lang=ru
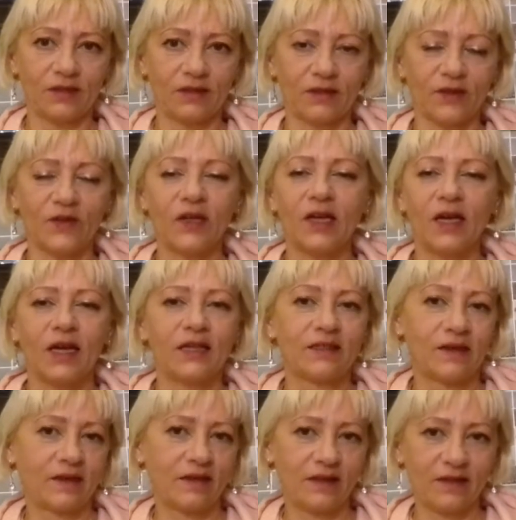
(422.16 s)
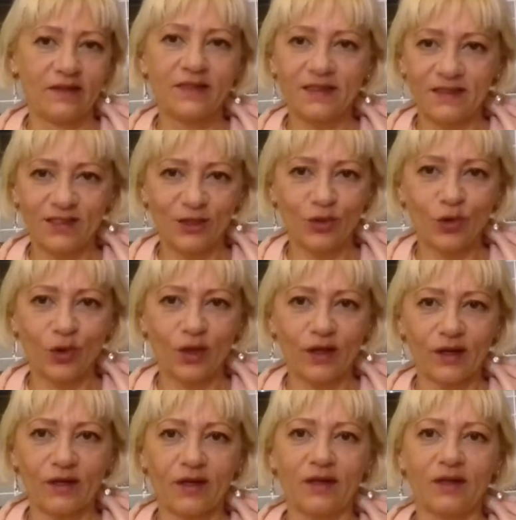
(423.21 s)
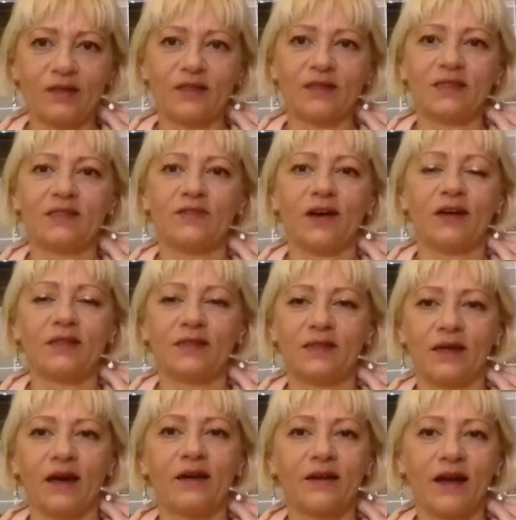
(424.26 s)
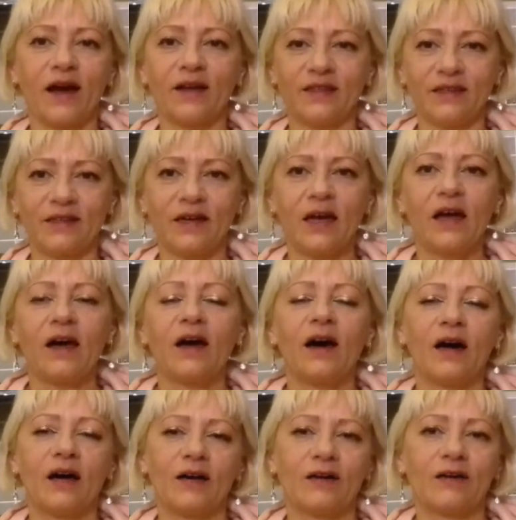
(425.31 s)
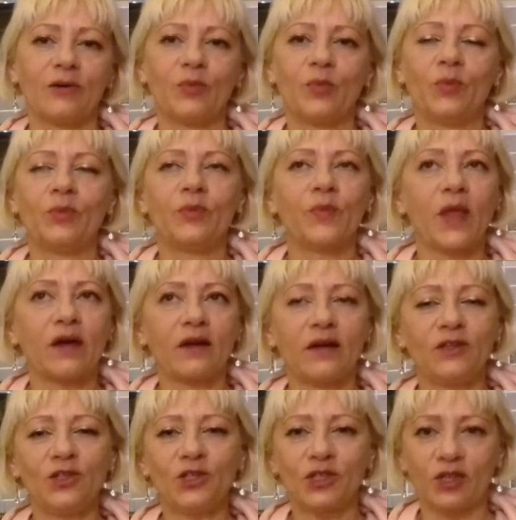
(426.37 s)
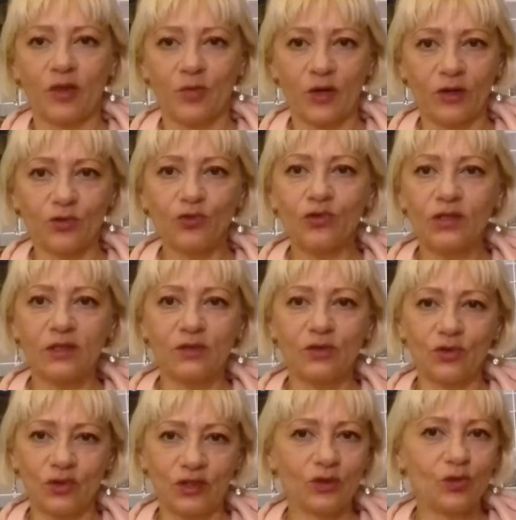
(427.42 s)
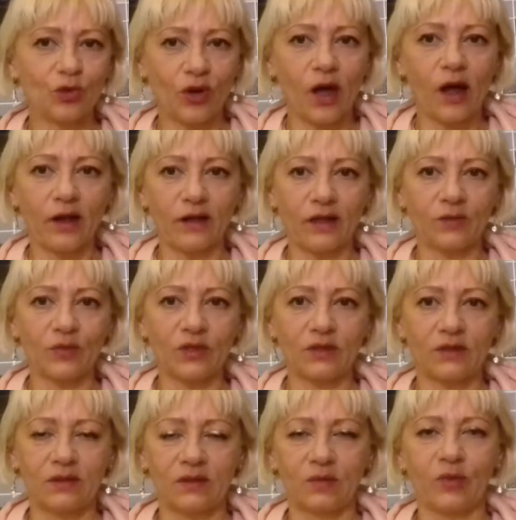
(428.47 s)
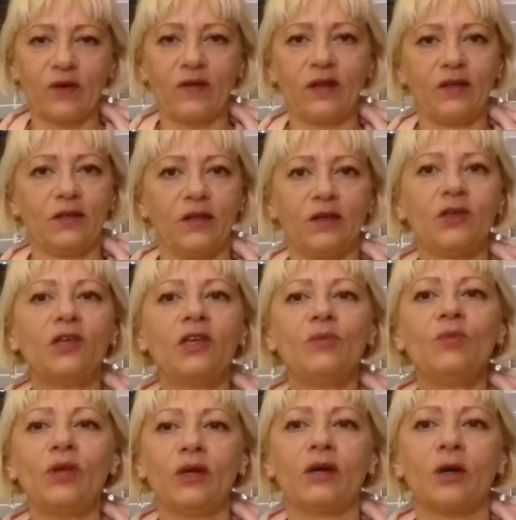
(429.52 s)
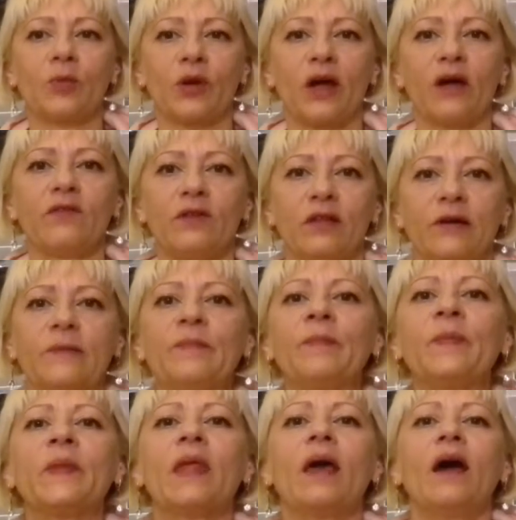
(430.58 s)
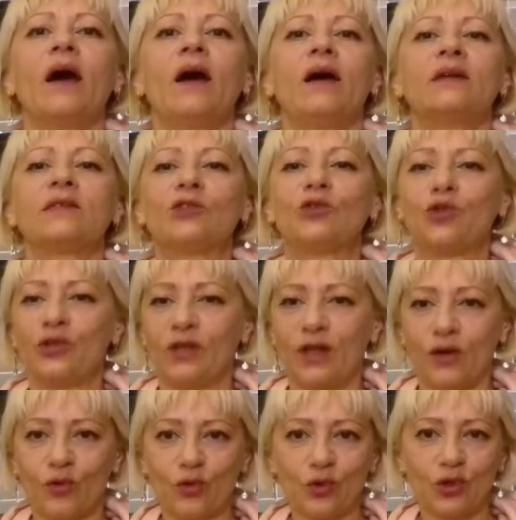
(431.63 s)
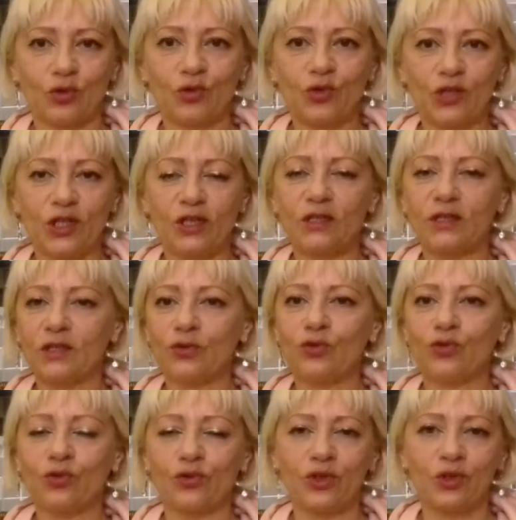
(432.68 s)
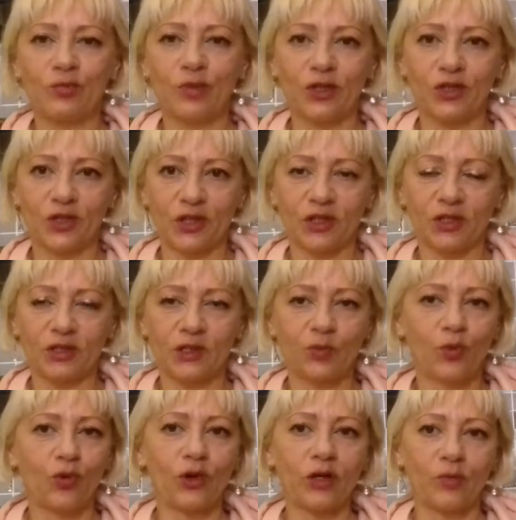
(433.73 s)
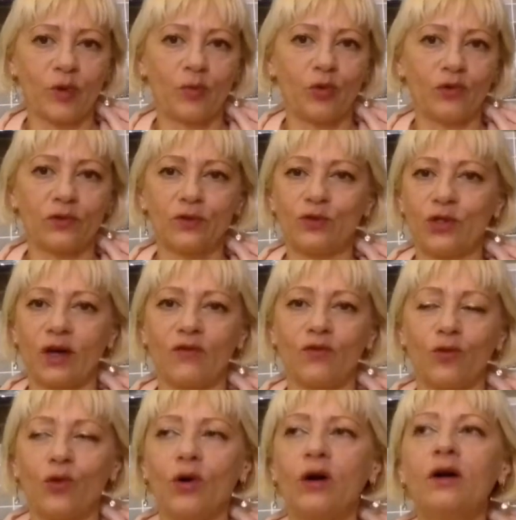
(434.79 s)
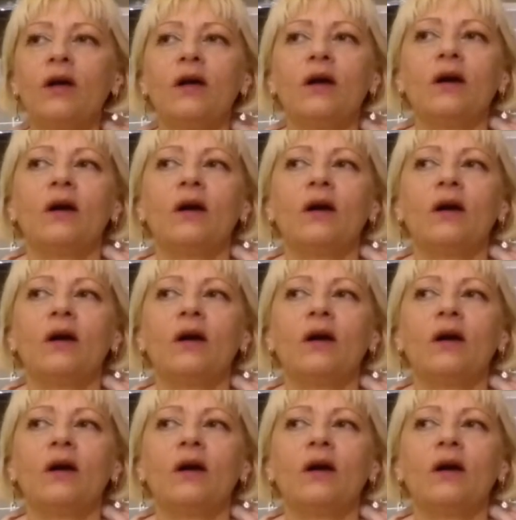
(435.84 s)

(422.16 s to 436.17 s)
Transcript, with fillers: центов, так и за 3 доллара. Это называется органик а, органическая продукция, то есть натуральная, без добавления химии, как правило, стоит дороже. Но сейчас идут очень большие споры по поводу того,